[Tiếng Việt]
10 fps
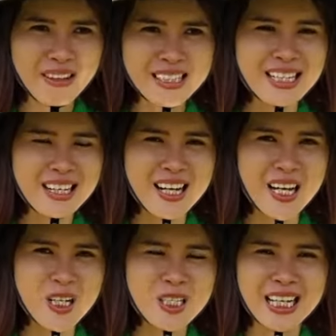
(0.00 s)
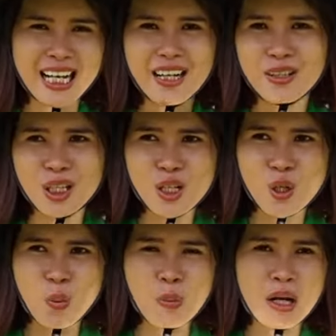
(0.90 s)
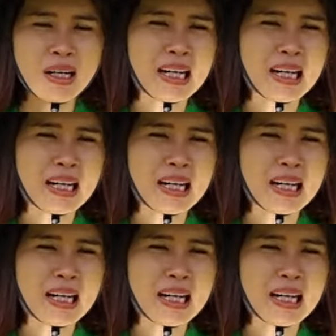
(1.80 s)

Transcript: Vaccine ở đây nó sẽ ngăn ngừa tiếng trùng,